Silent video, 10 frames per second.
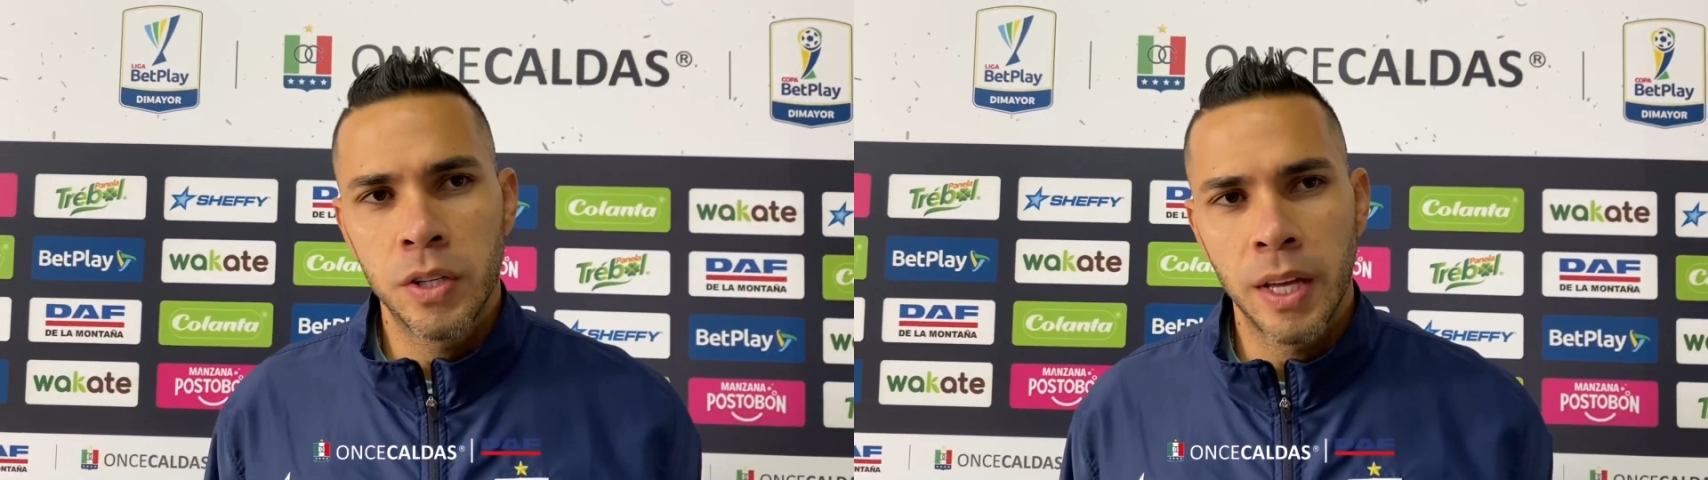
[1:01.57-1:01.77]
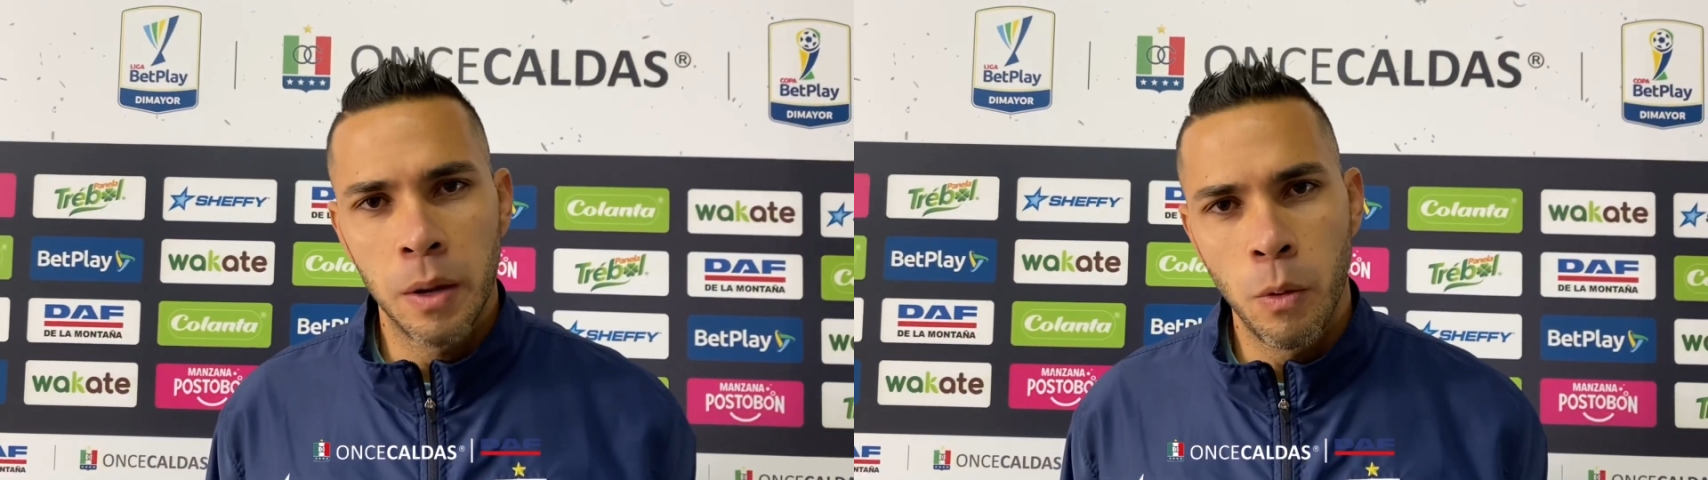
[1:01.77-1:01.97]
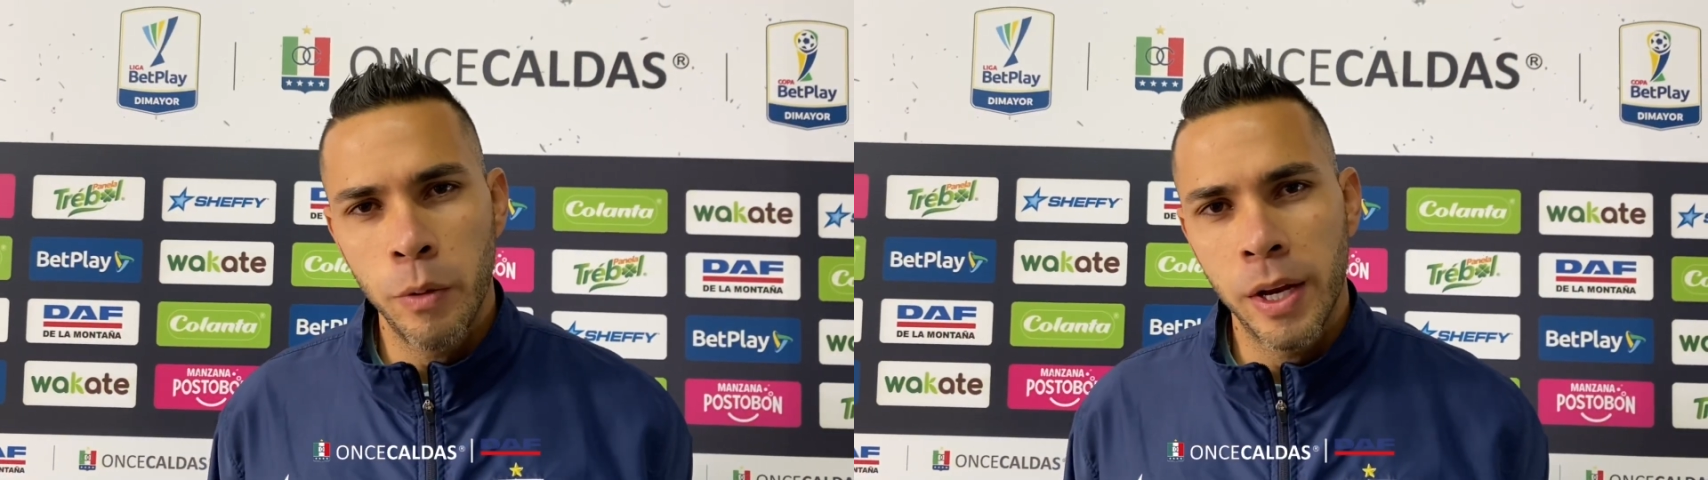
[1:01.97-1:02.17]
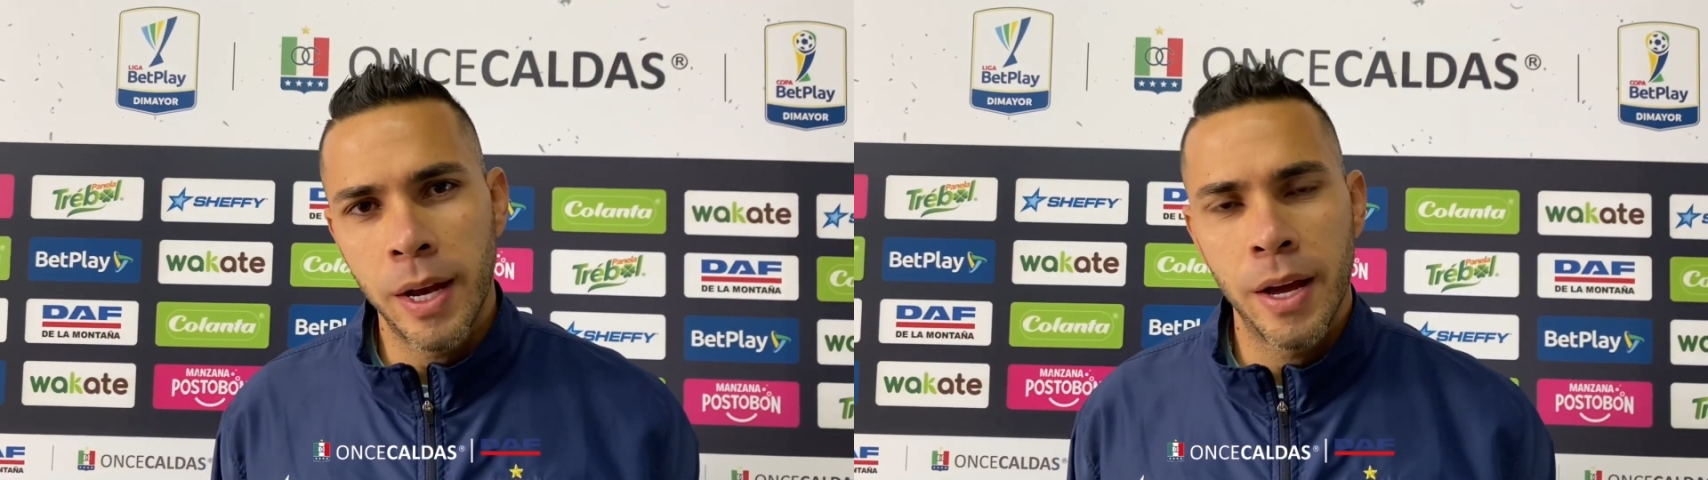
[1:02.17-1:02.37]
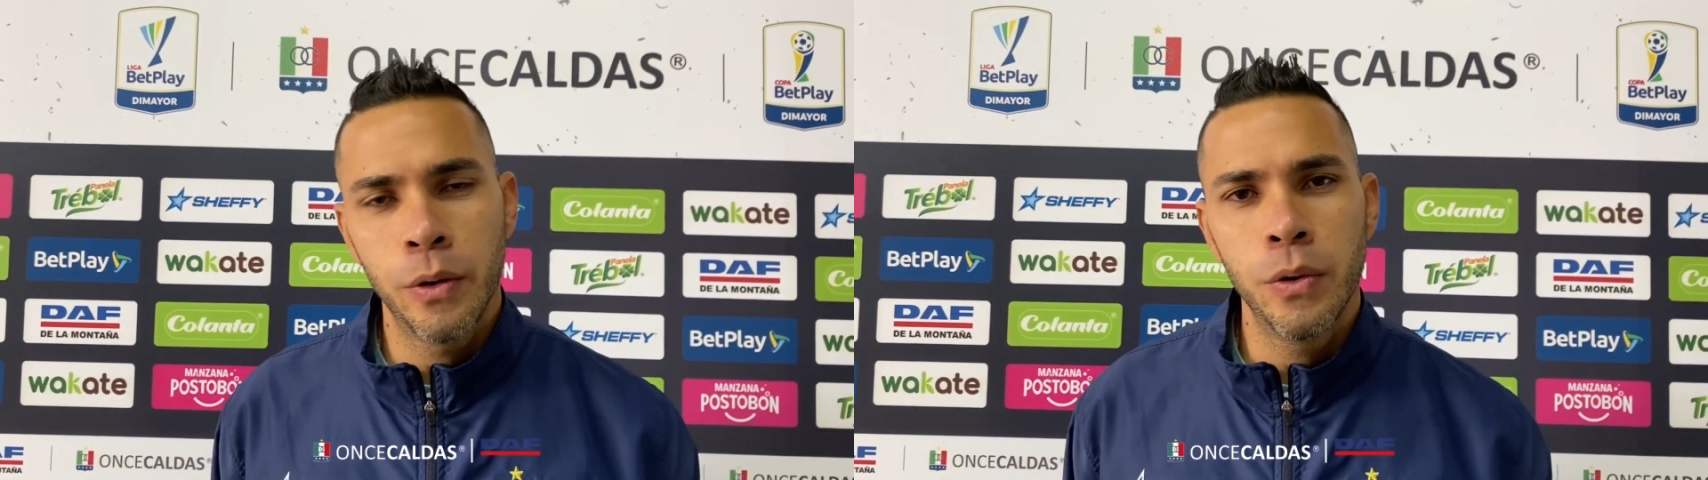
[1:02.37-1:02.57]
tenemos muy
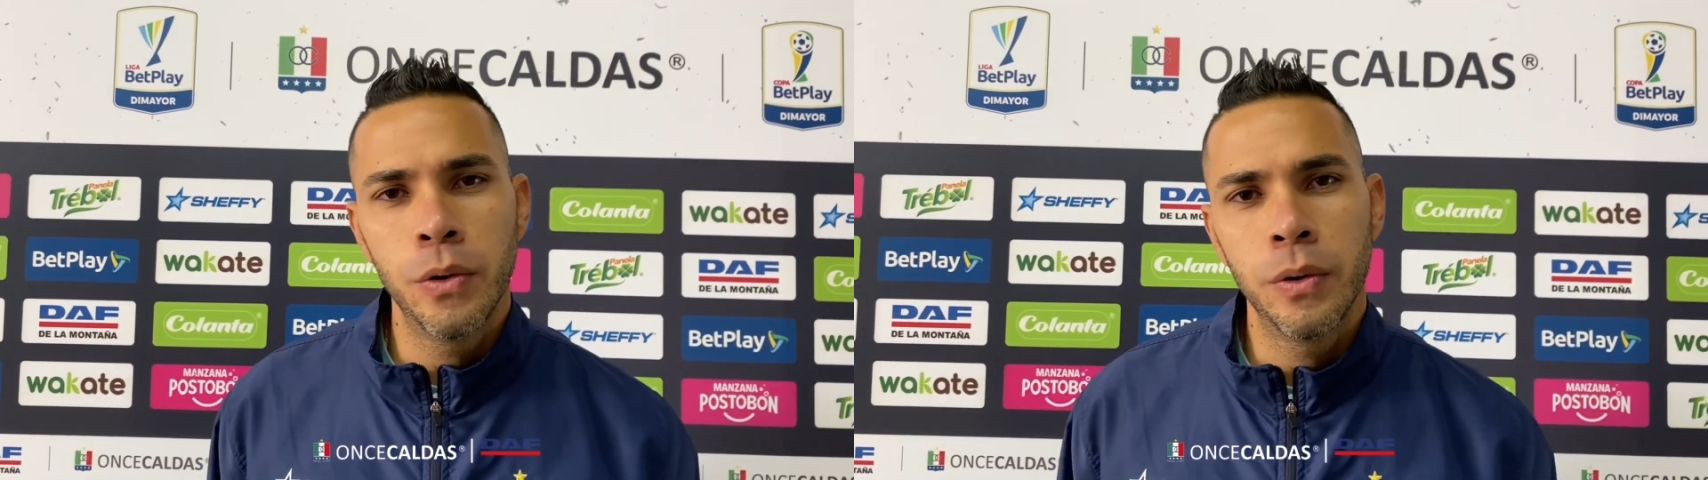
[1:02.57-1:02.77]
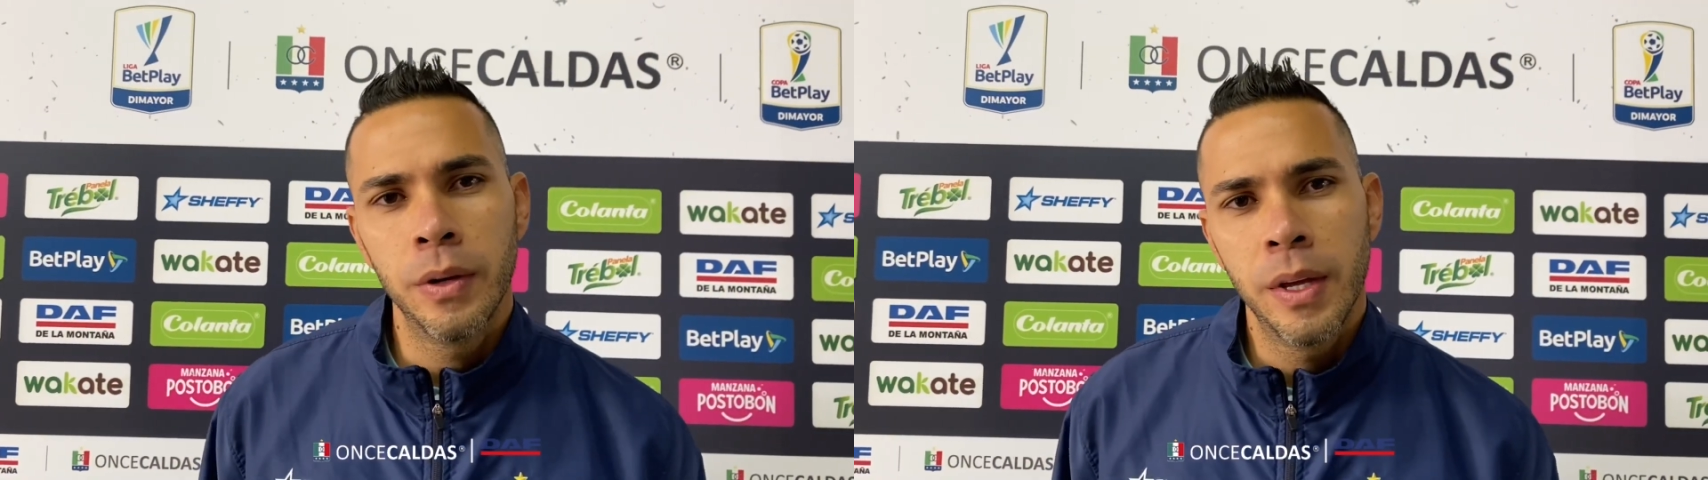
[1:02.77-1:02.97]
claro